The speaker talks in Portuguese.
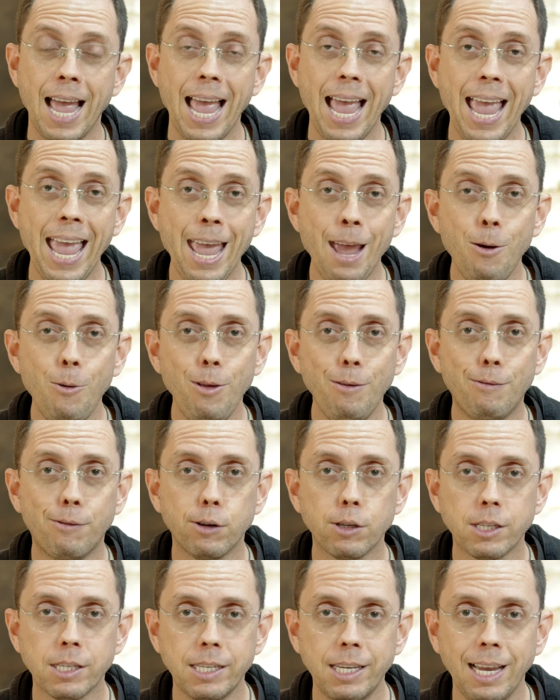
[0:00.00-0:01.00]
Eu e
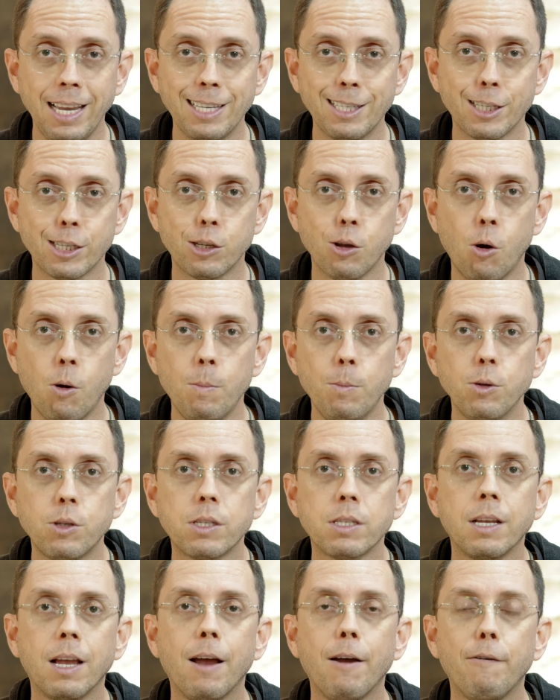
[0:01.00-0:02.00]
você
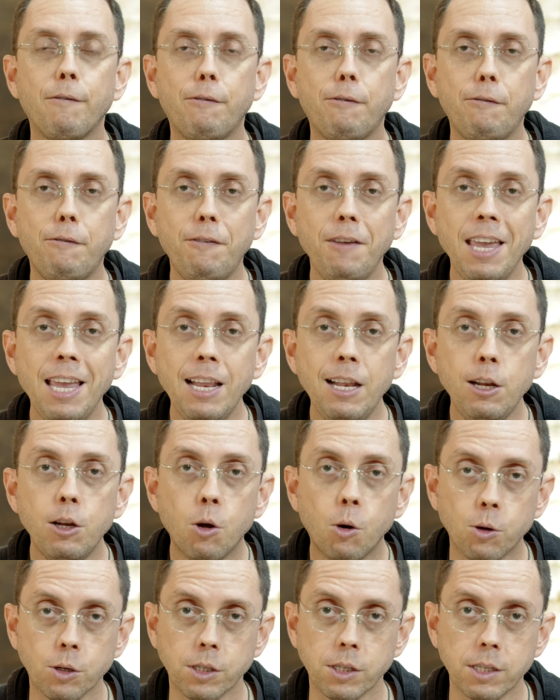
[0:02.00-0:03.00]
somos
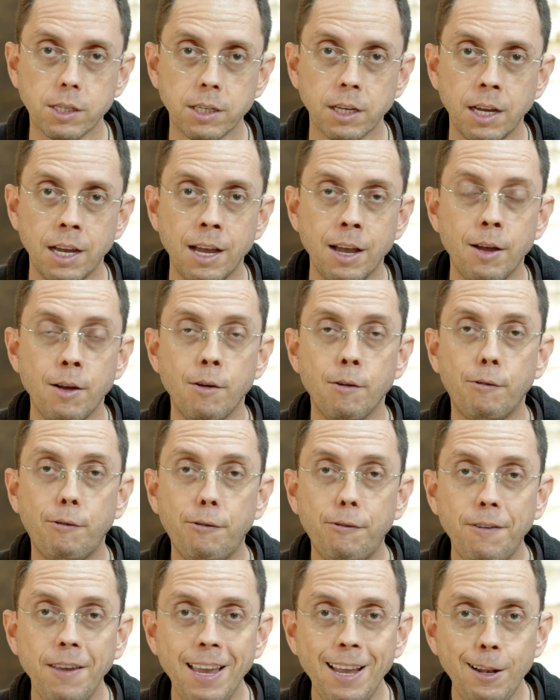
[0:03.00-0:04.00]
filhos,
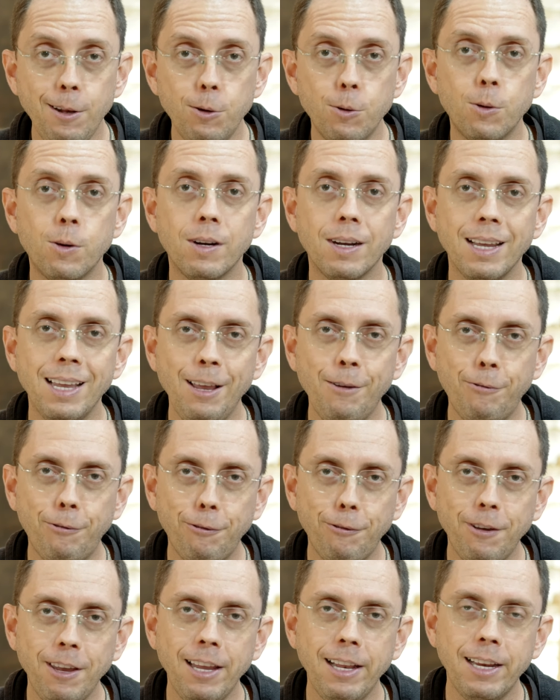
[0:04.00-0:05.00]
filho e
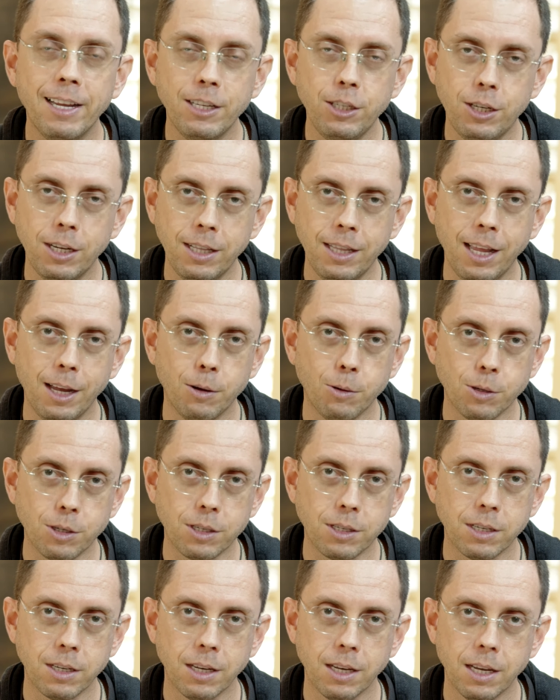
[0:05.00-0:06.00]
filha de
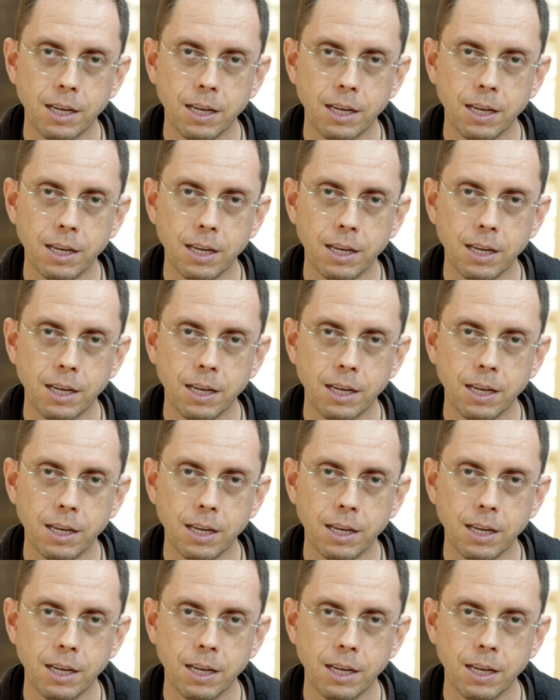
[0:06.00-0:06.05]
Deus.